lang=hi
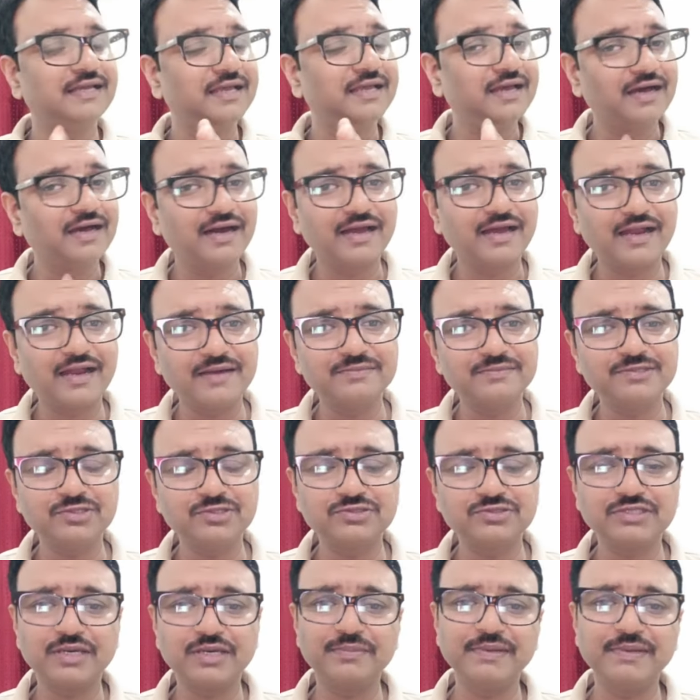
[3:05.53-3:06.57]
आराम से
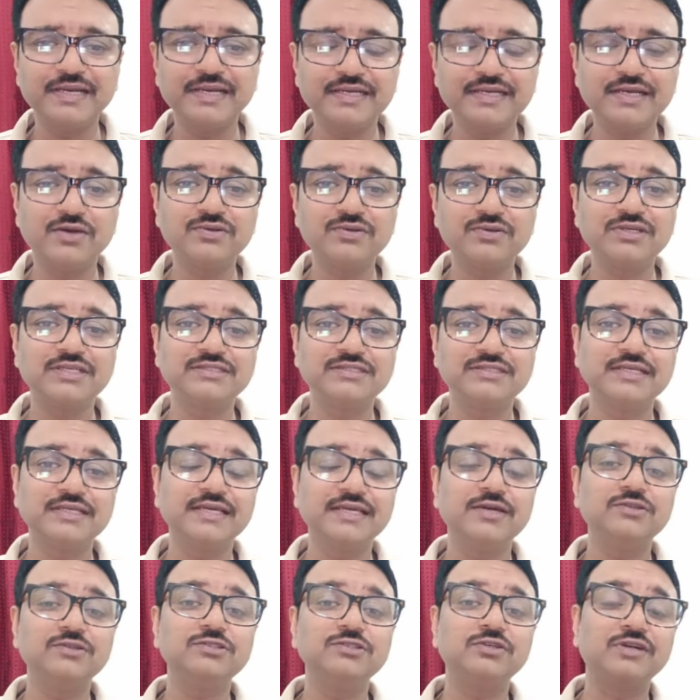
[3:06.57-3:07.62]
उसका ब्रेक डाउन कर सके
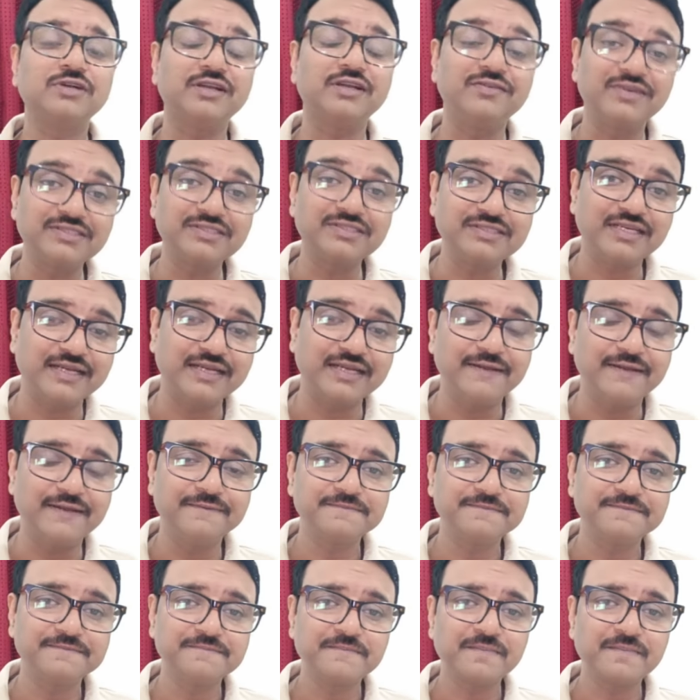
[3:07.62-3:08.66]
और जो कन्वर्जन है
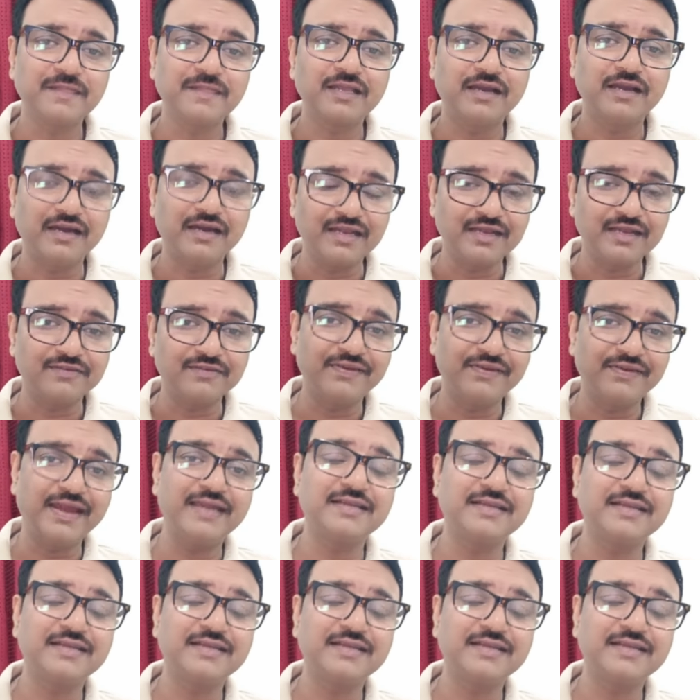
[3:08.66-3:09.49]
अलग फैट का